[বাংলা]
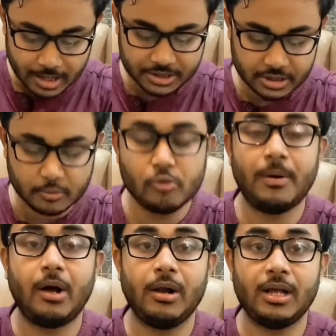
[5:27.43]
আর যেটা
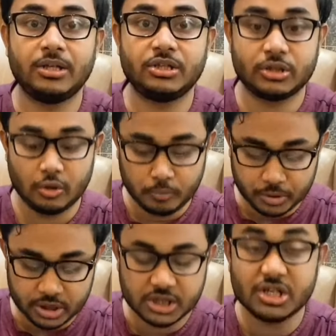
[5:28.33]
খুব ভালো লাগছে সেটা হলো
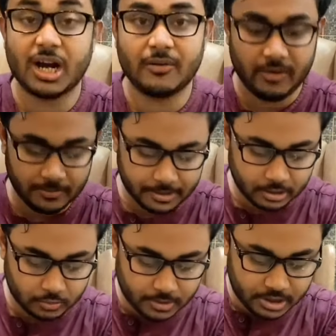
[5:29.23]
উপরে যে চার্ট
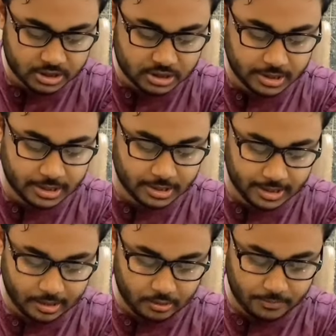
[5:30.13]
ফ্লেভারটা তোমরা জাস্ট
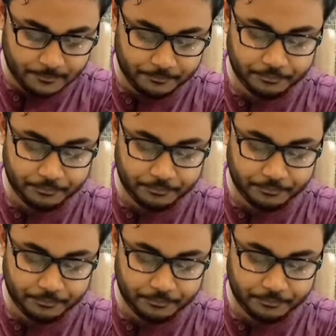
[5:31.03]
এখানে দেখো